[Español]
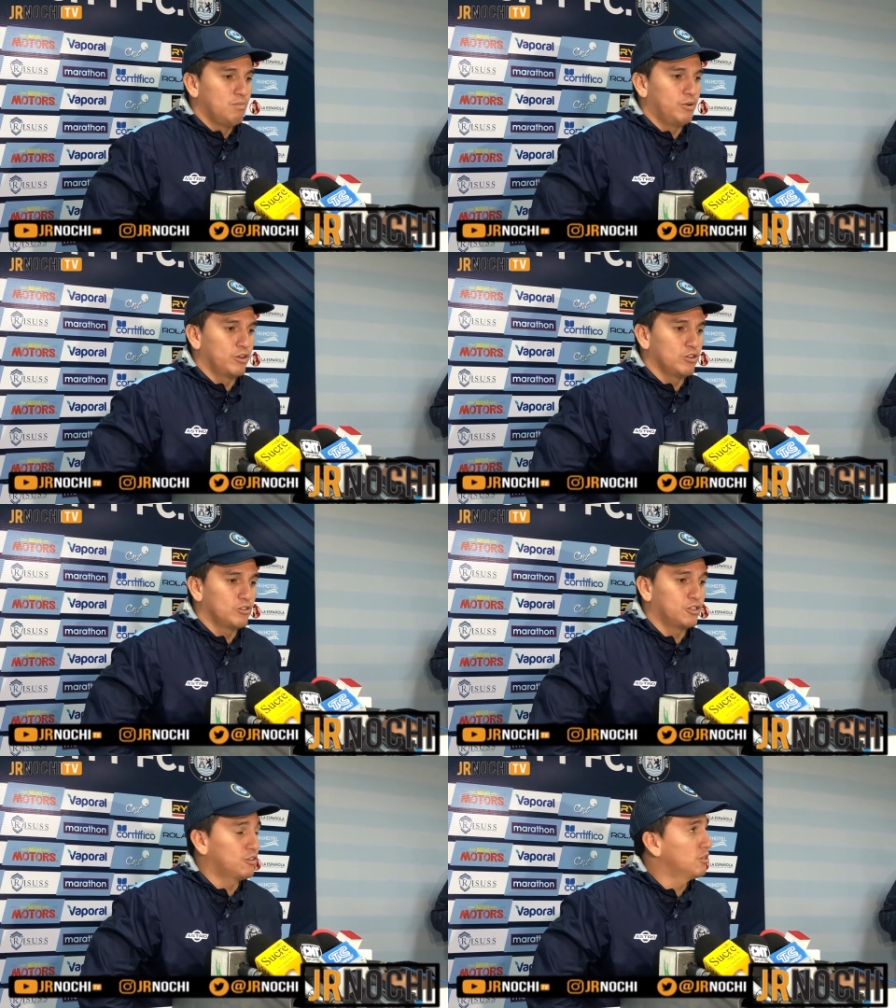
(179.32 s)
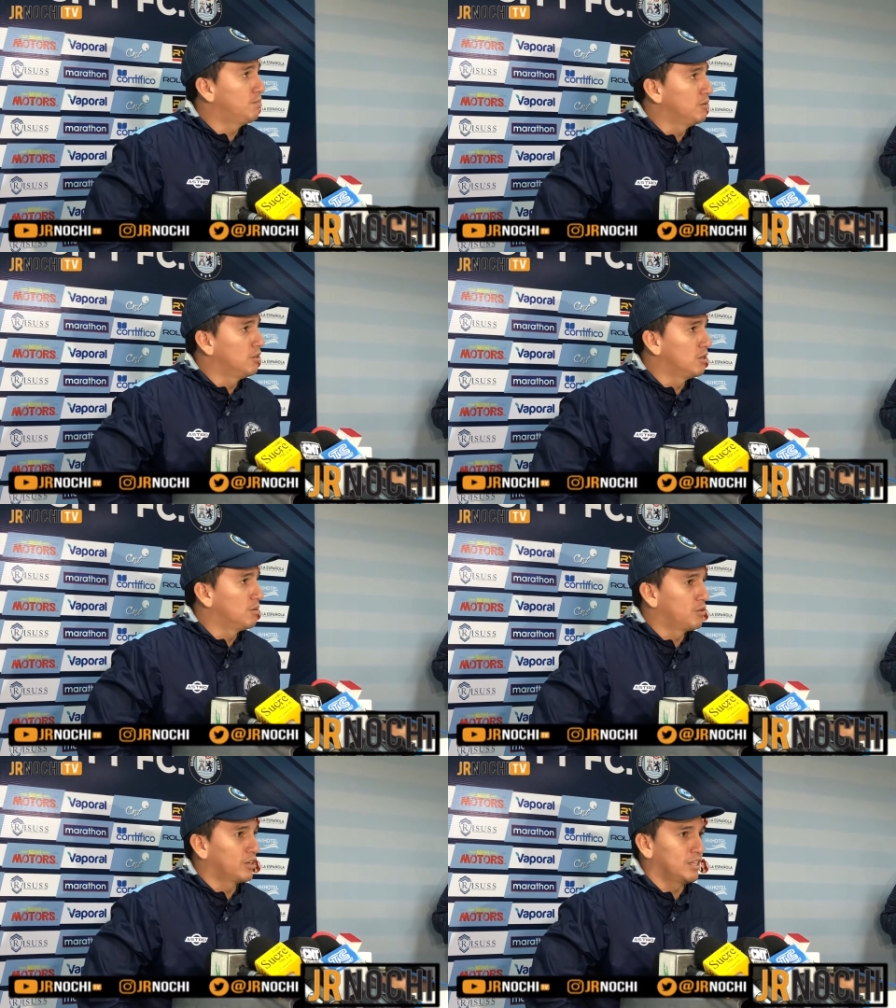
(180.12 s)
por nosotros,
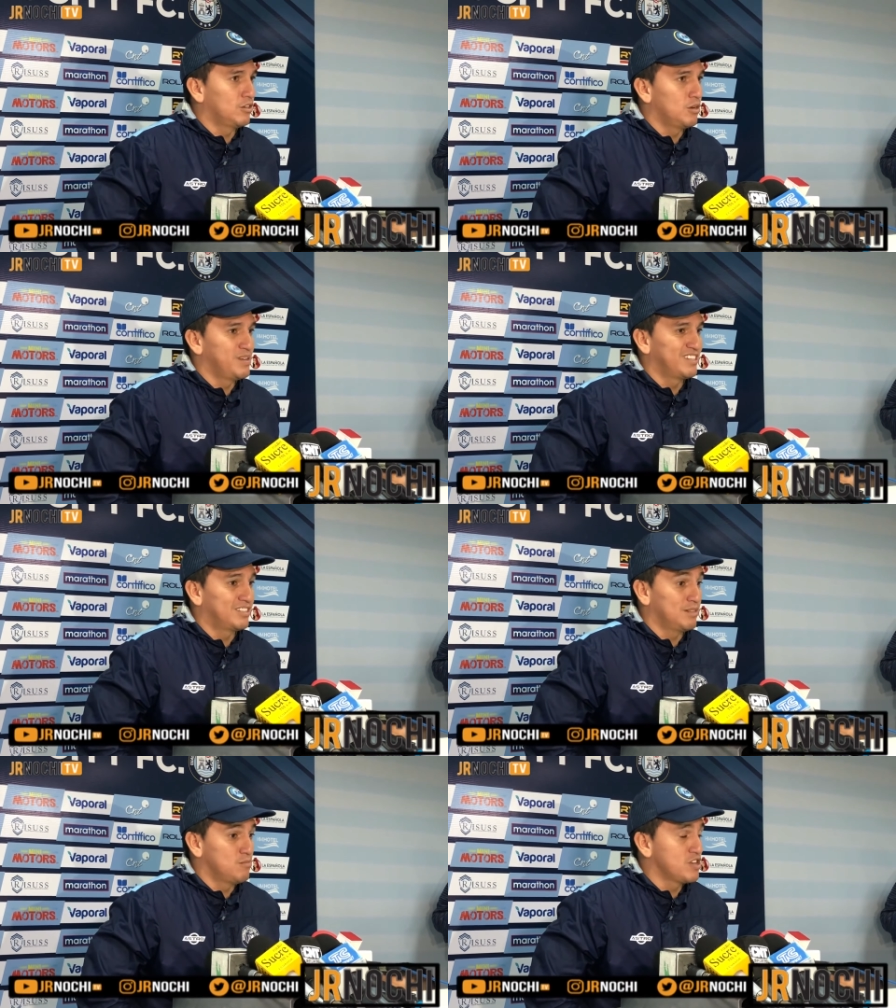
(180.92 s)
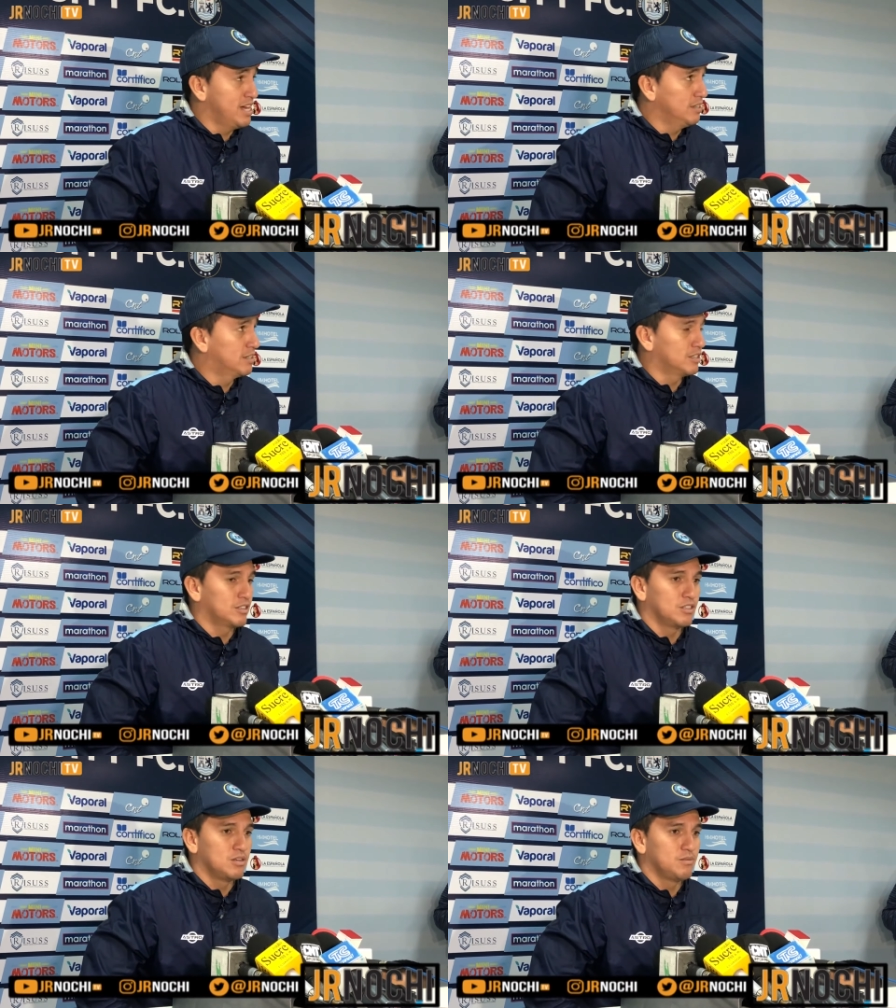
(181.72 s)
porque nos lo merecemos ya,
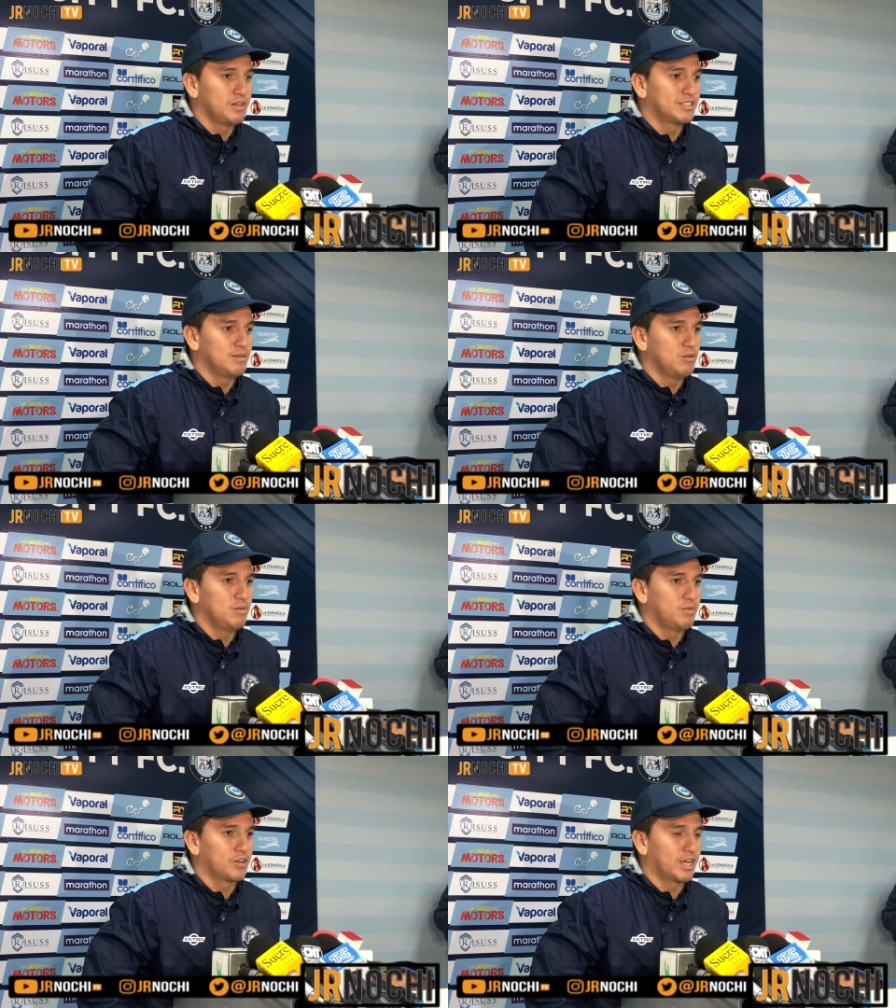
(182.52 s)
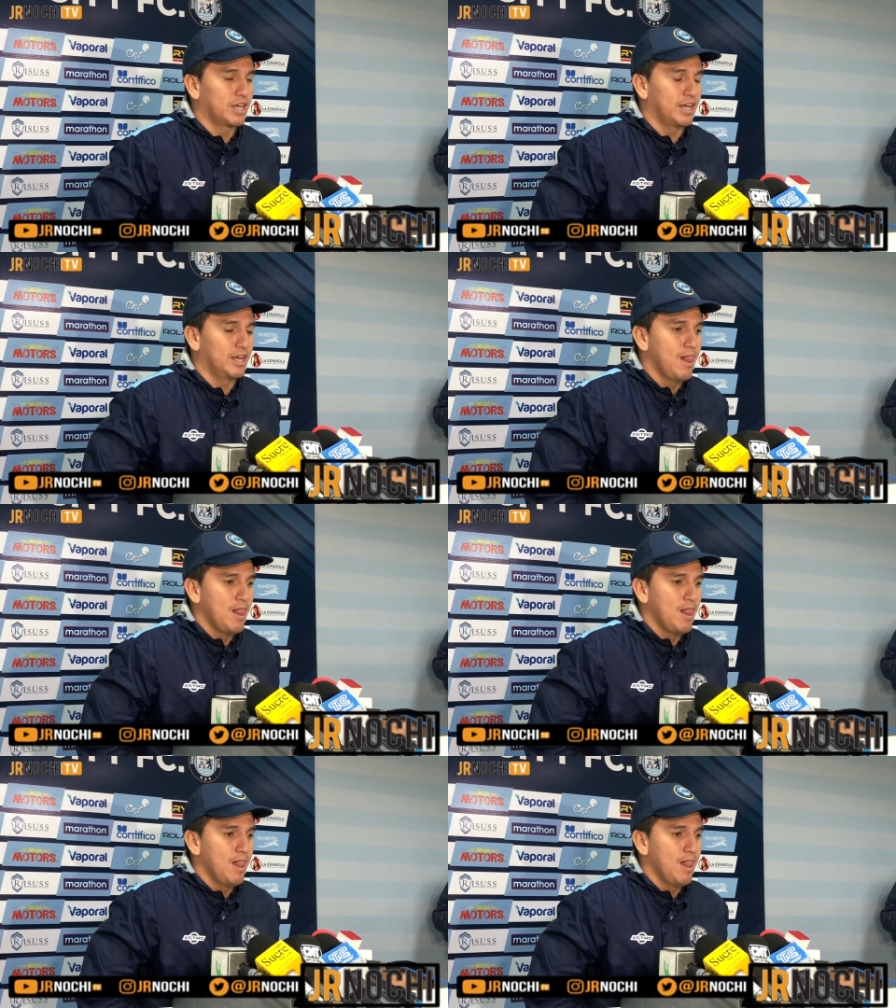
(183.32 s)
creo que nos lo merecemos y porque,